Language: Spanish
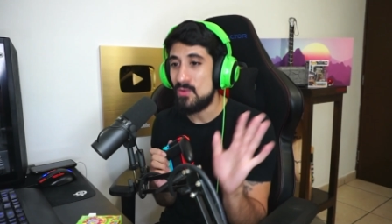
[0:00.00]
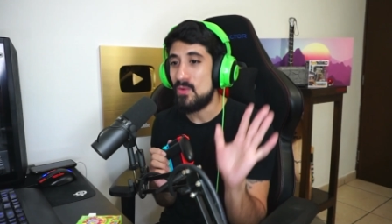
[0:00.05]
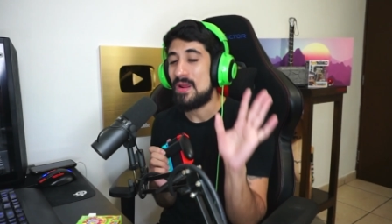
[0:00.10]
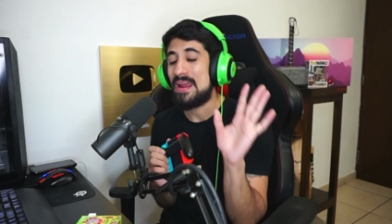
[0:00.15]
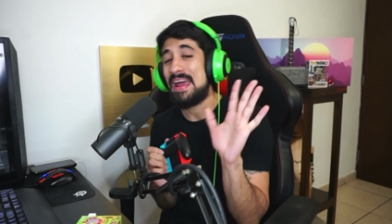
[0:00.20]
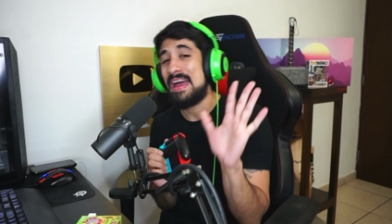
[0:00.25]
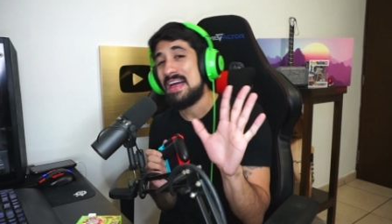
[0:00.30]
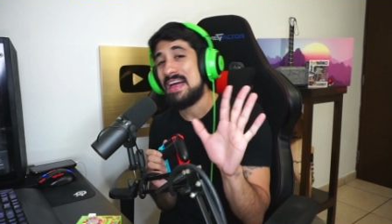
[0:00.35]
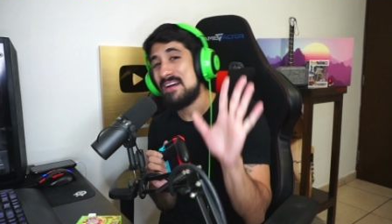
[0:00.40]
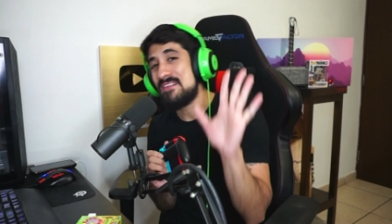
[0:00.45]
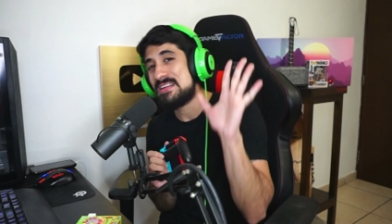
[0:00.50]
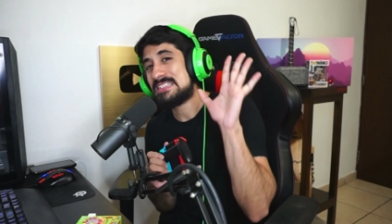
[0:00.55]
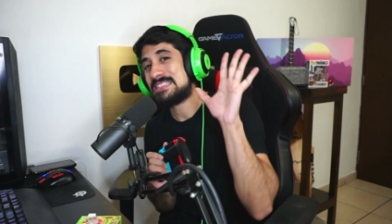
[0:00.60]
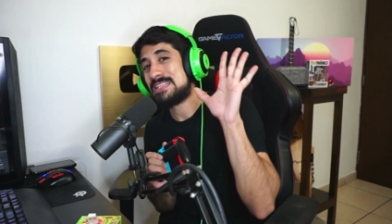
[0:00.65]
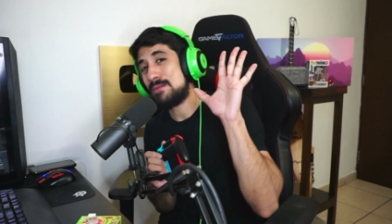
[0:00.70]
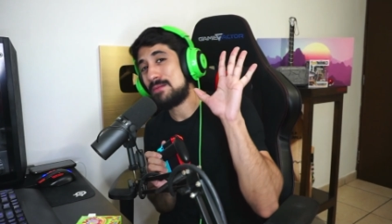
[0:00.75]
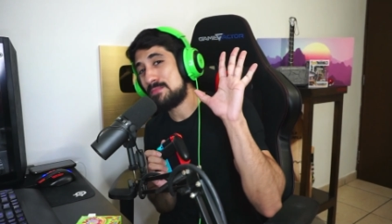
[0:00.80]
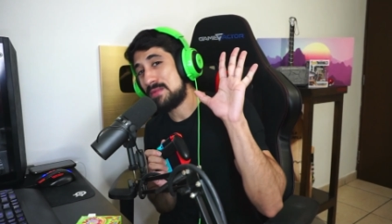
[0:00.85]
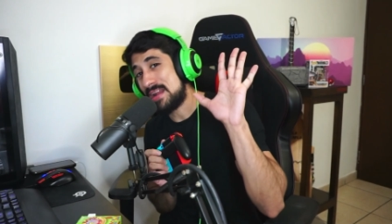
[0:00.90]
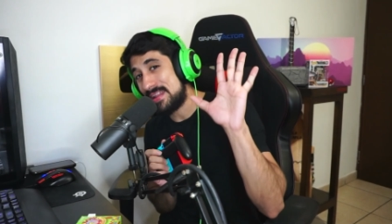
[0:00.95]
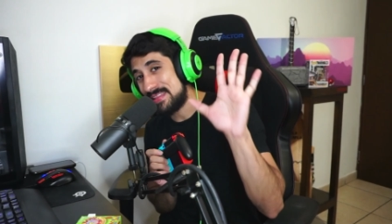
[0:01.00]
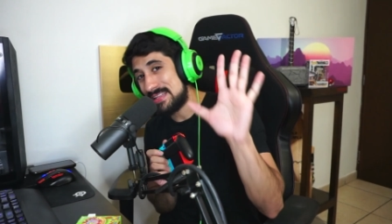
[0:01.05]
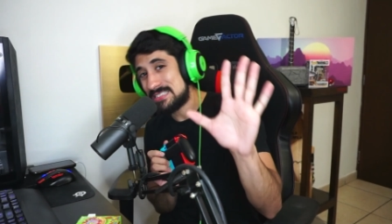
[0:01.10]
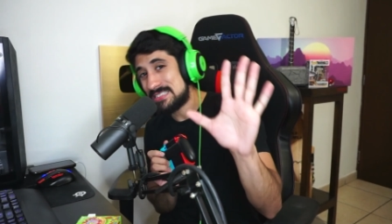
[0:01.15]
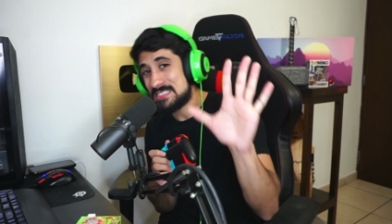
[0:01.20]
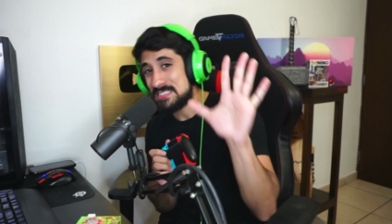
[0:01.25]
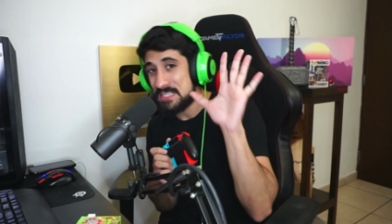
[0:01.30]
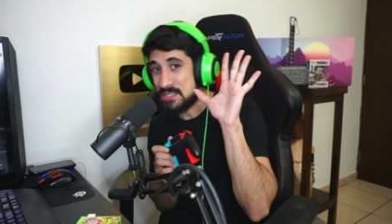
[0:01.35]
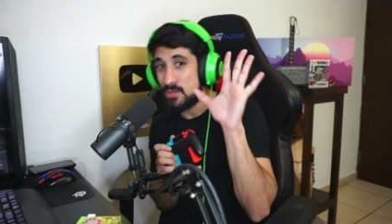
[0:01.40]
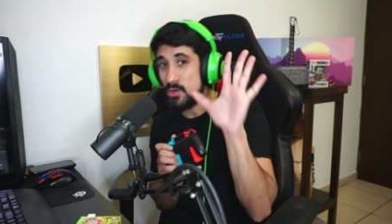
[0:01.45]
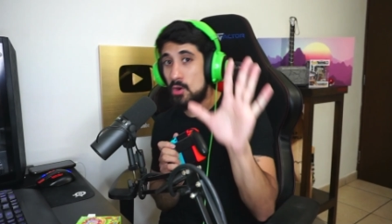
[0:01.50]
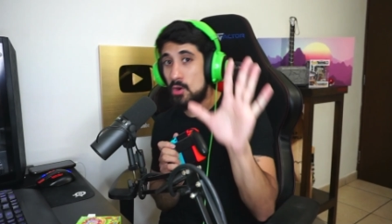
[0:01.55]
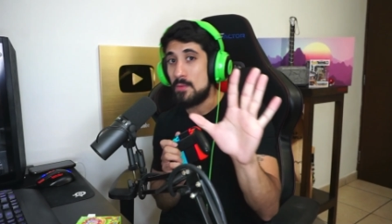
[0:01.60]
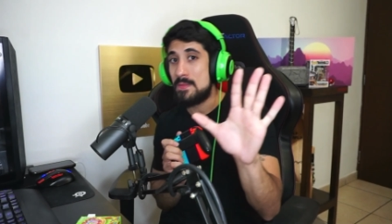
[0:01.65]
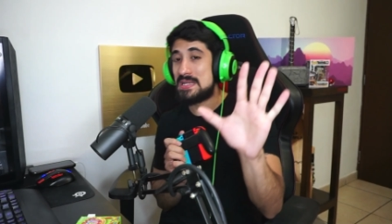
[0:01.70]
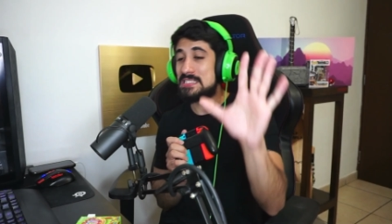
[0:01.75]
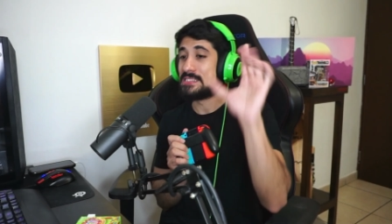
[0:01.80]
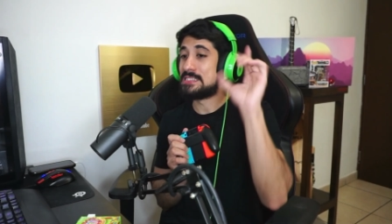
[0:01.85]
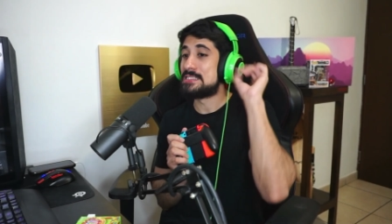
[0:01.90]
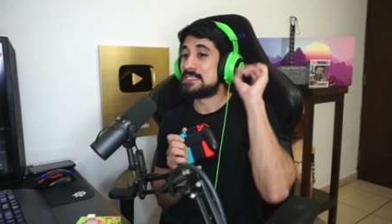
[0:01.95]
cada vez que pierda cinco
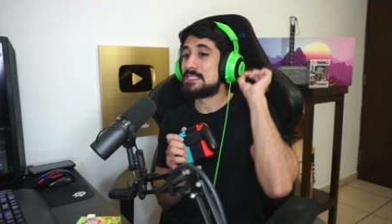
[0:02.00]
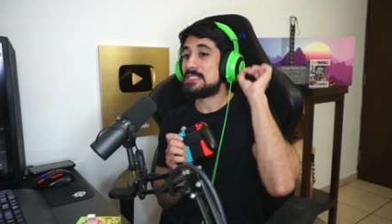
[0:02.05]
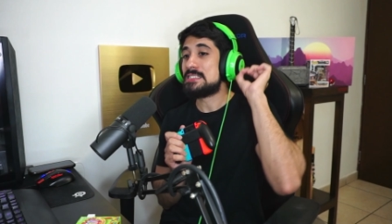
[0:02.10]
veces.